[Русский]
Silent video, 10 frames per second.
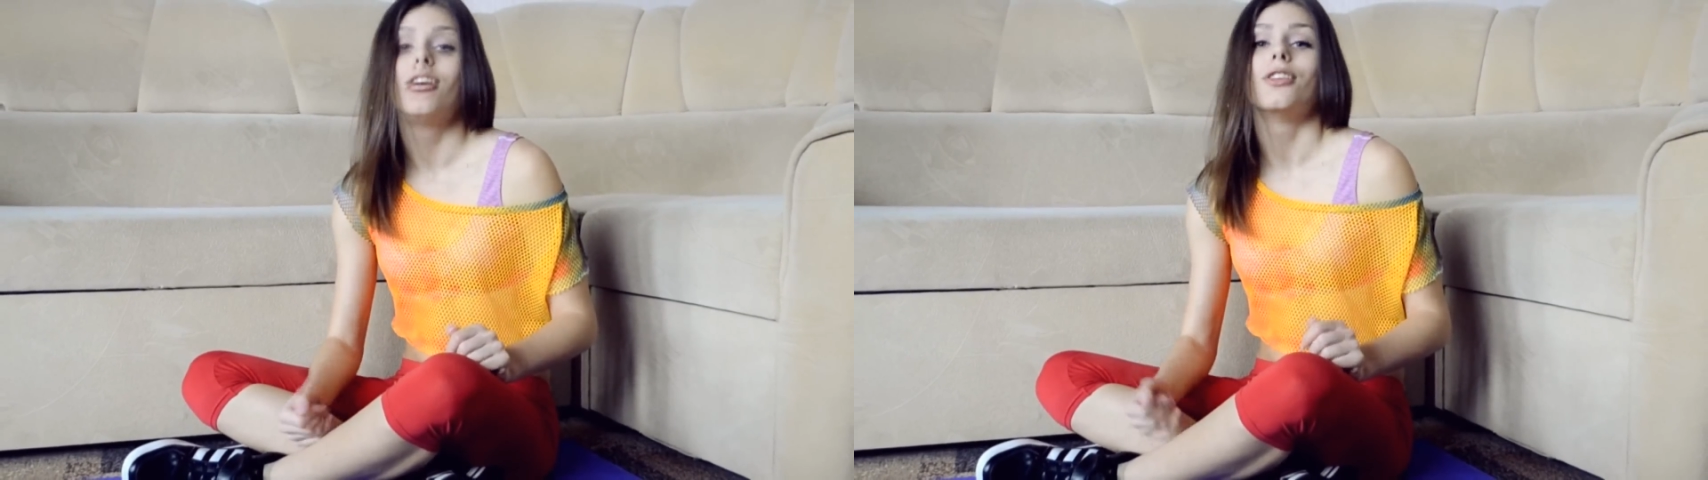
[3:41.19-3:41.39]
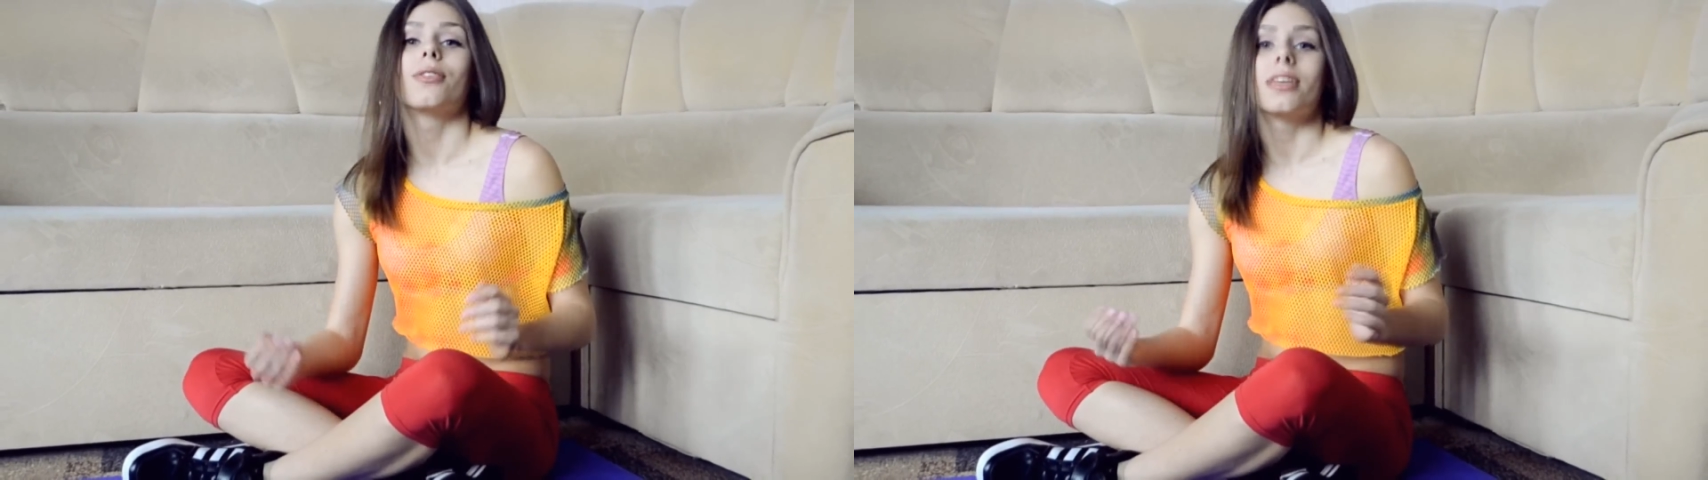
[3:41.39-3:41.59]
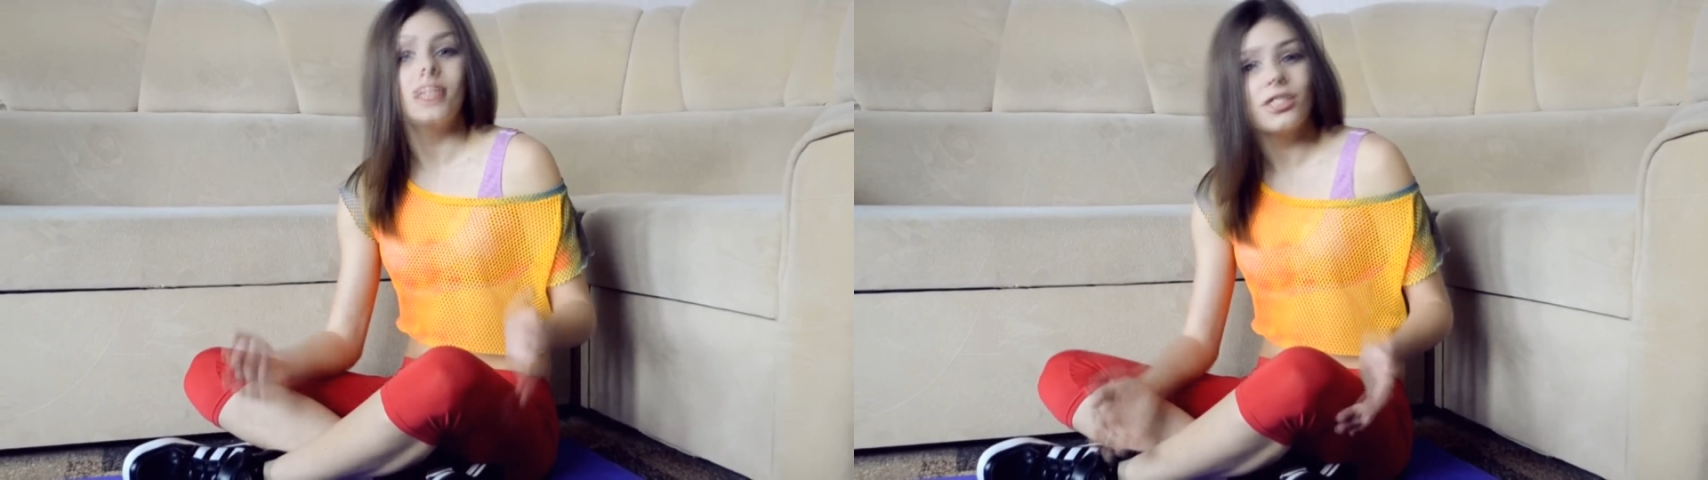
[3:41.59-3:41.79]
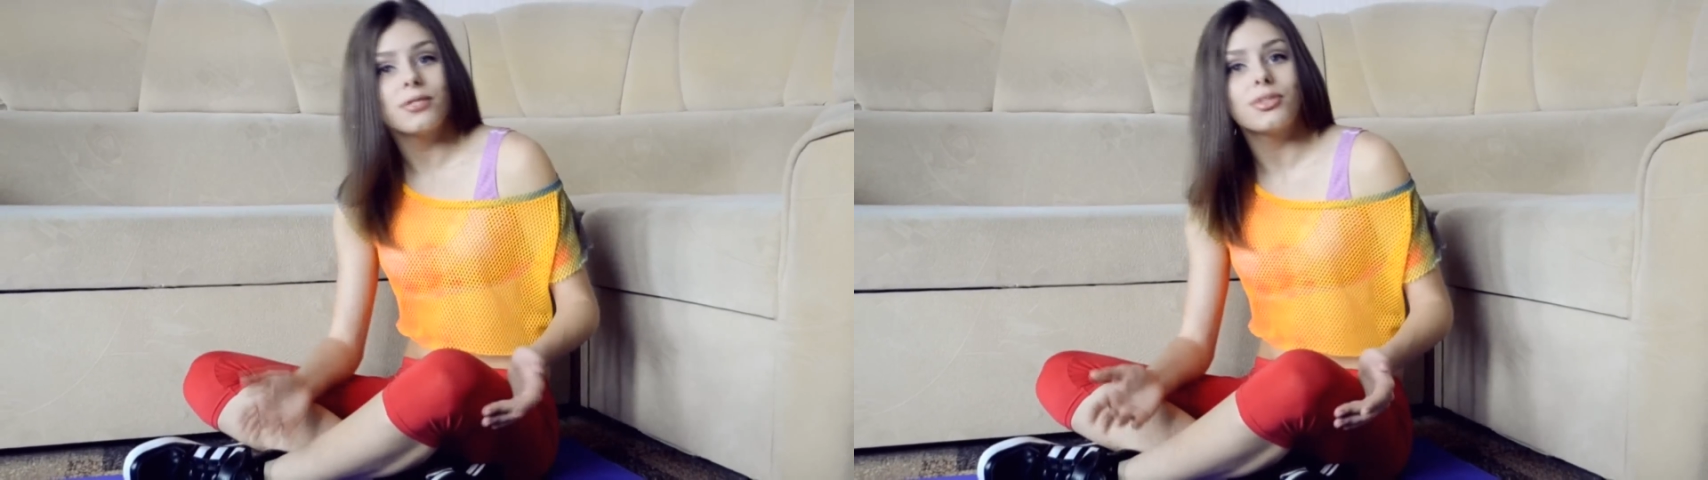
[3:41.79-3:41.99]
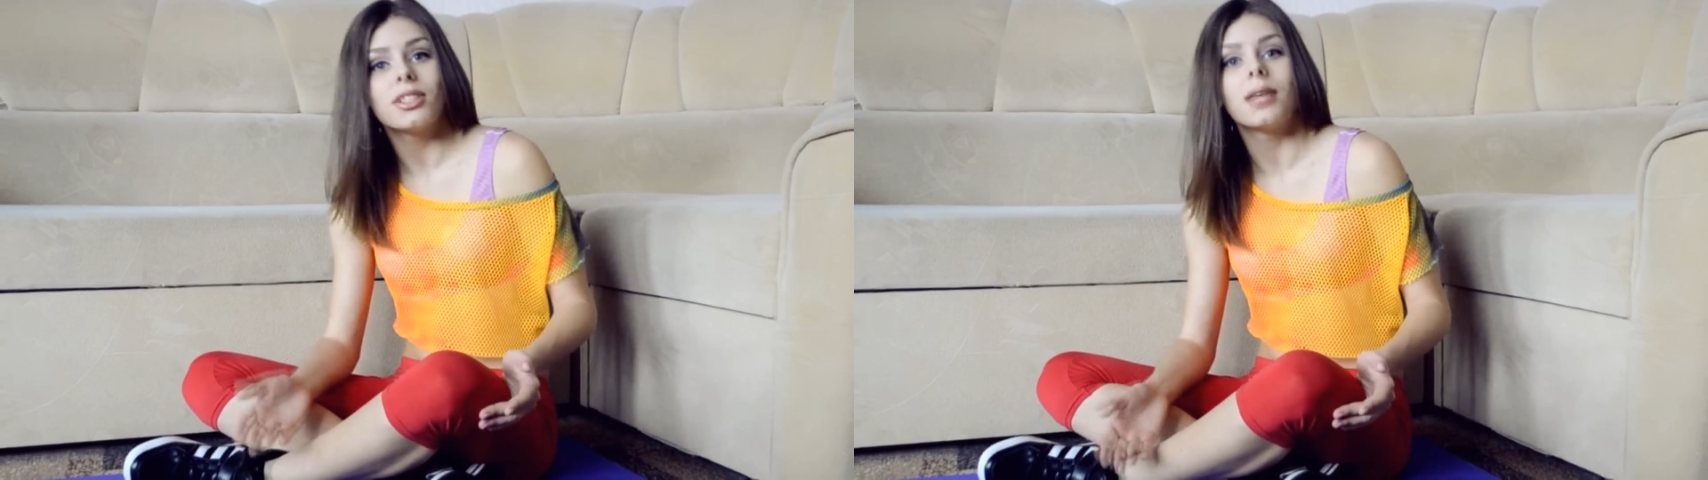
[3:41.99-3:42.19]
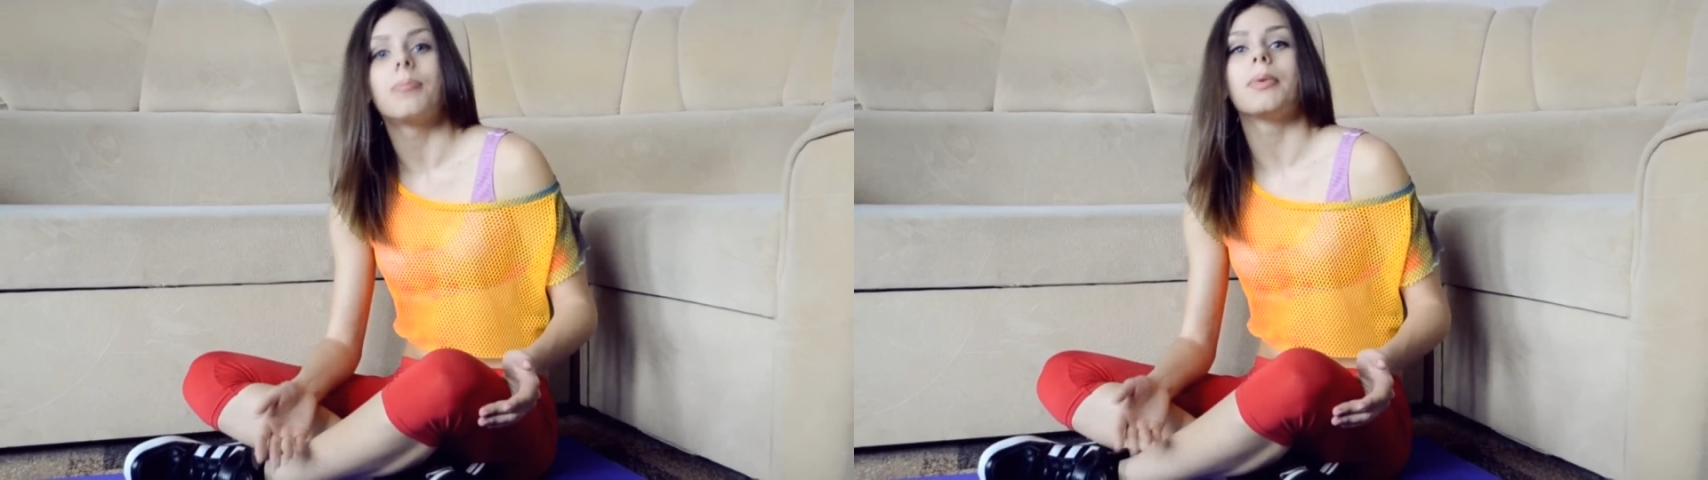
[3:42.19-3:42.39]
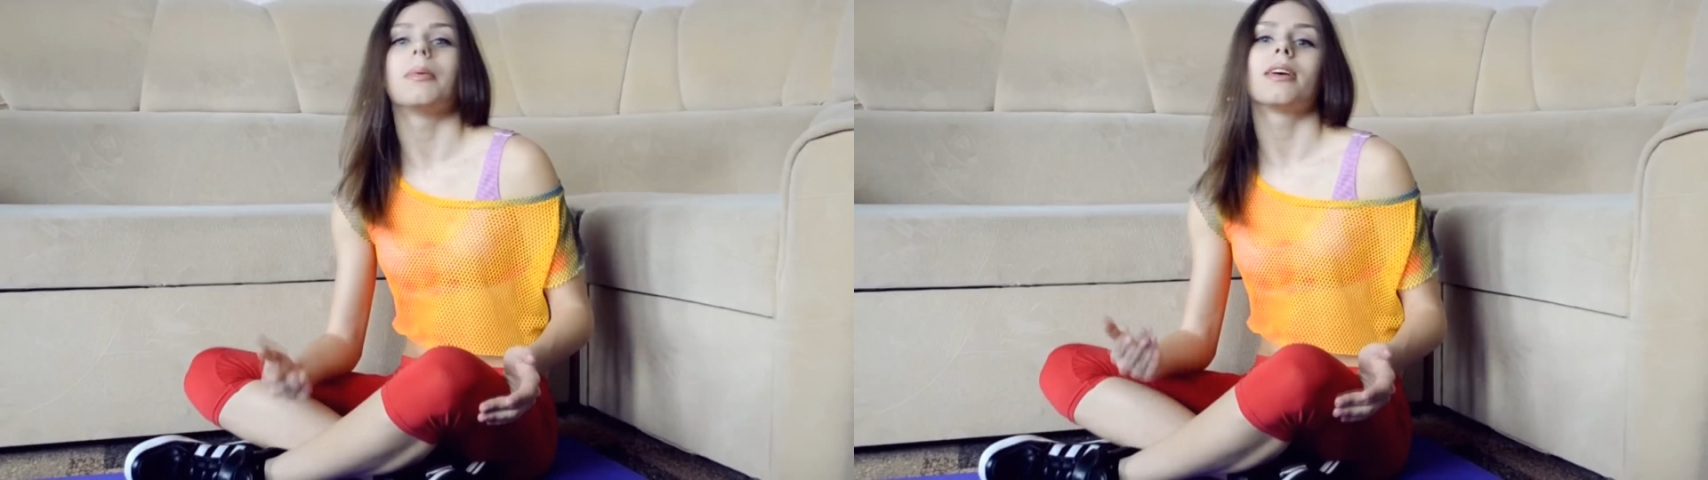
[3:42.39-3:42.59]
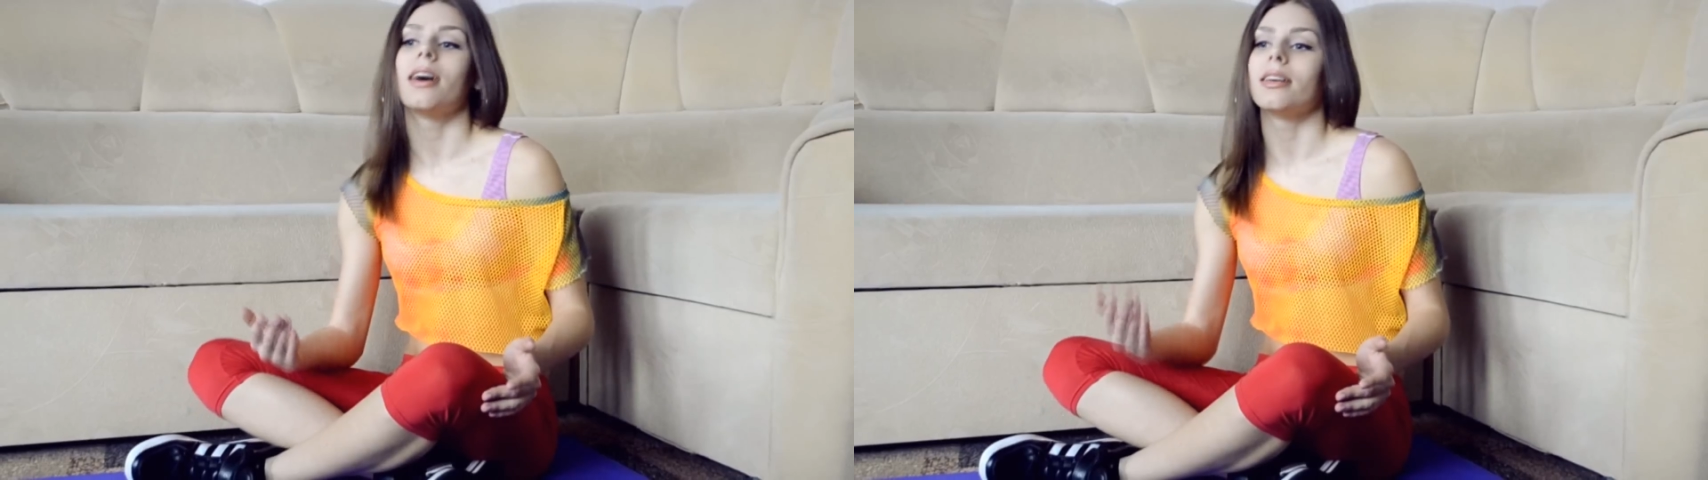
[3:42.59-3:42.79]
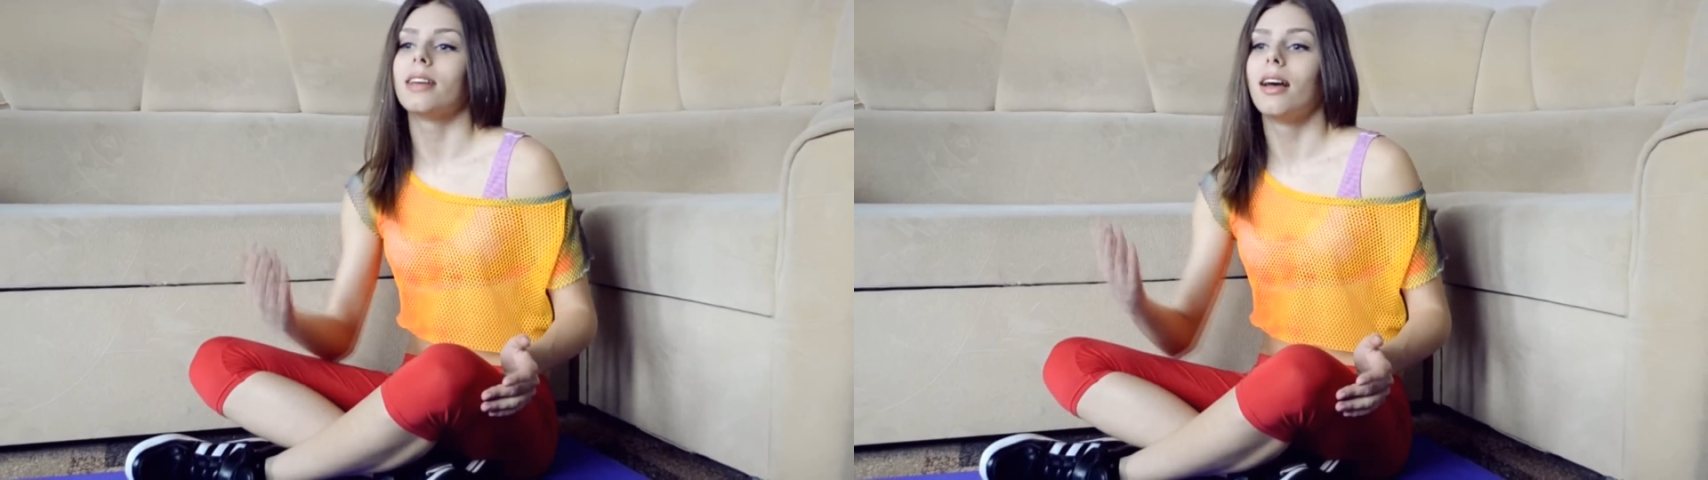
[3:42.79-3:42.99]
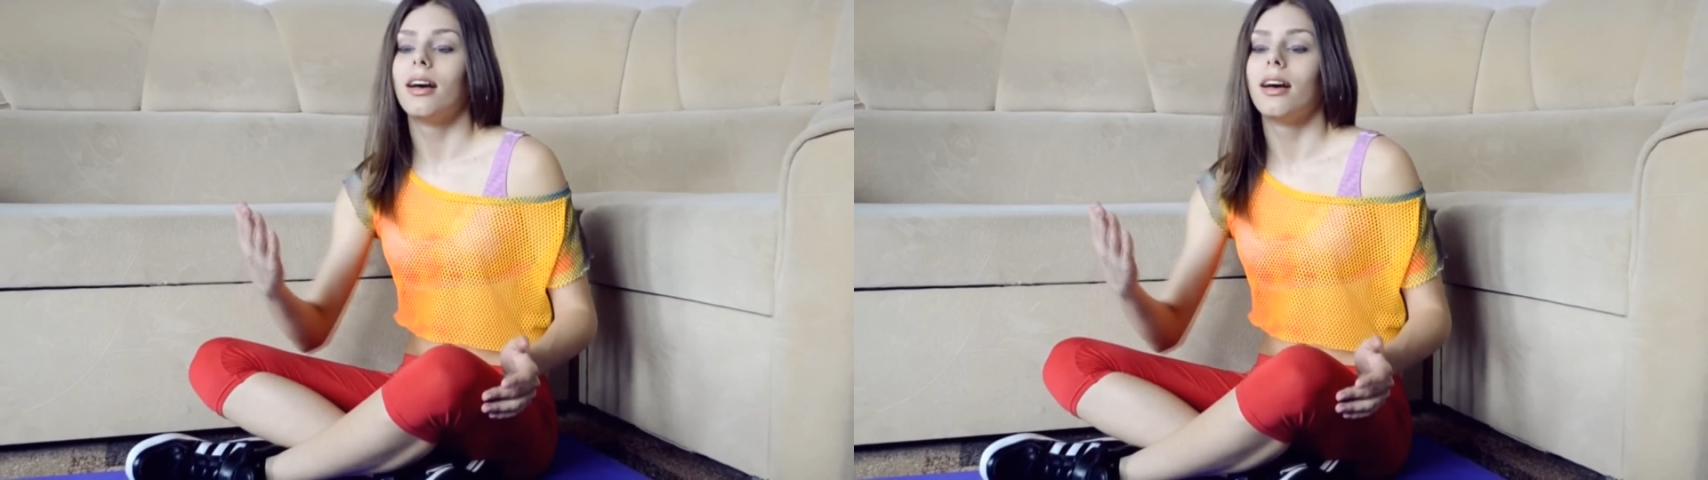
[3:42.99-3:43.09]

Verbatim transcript: то, конечно, уже нам помогают